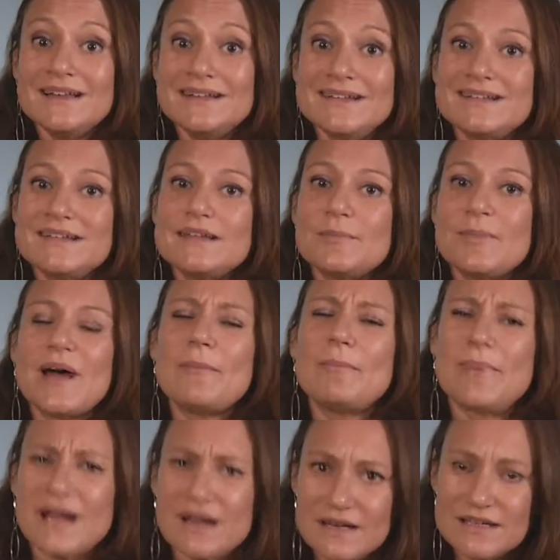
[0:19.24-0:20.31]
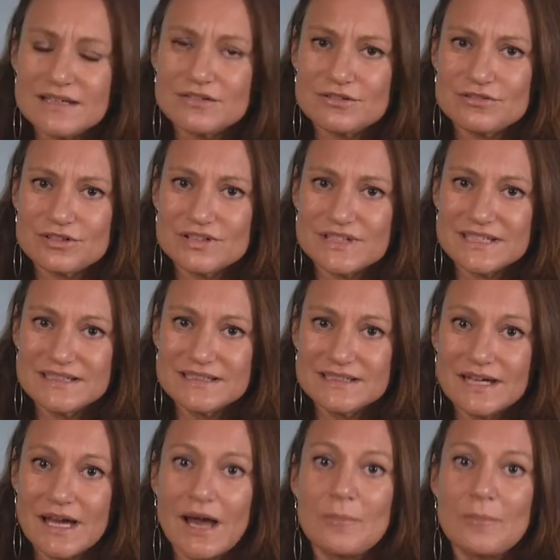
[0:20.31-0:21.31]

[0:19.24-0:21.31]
N'hésitez pas à parler de votre idée,